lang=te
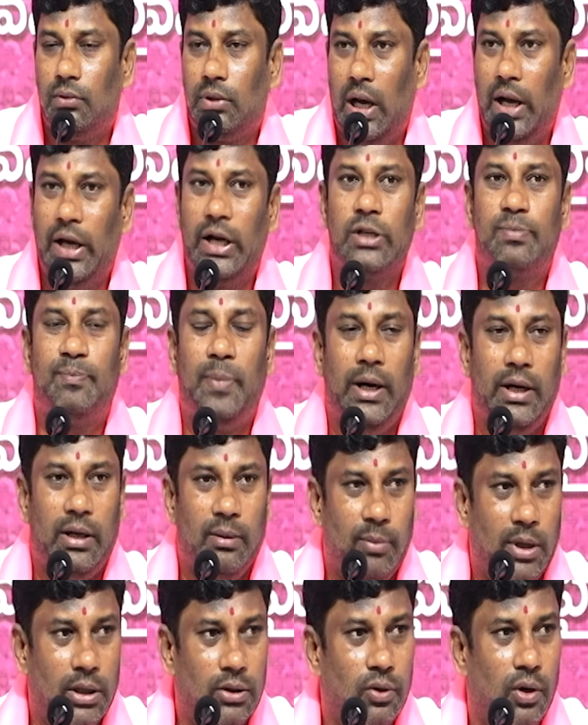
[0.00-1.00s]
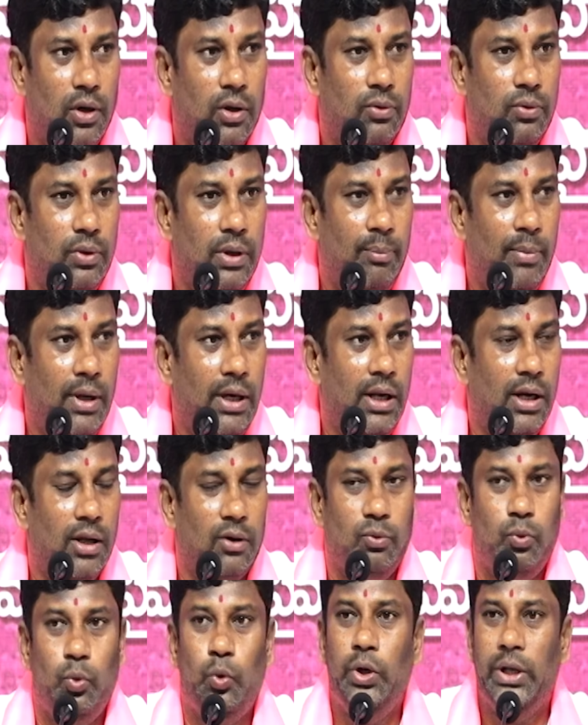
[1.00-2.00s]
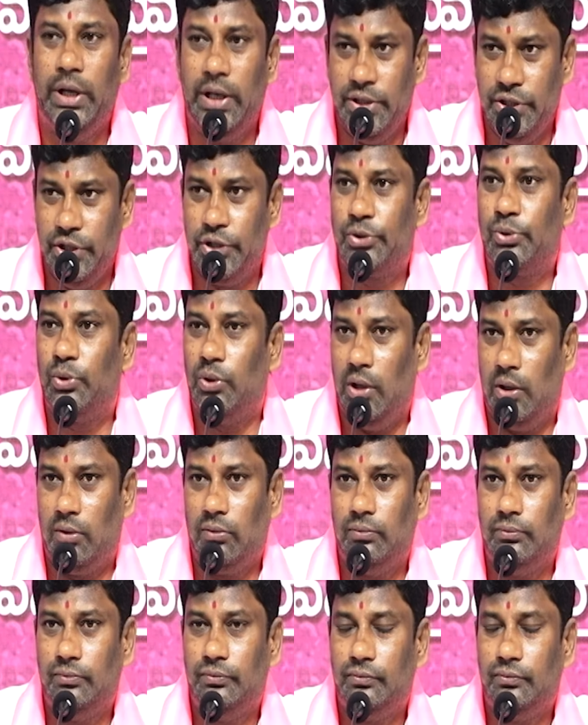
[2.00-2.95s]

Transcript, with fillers: కాంగ్రెస్ పార్టీ మంత్రులకు ఎమ్మెల్యేలకు ఊడిగం చేస్తున్నారు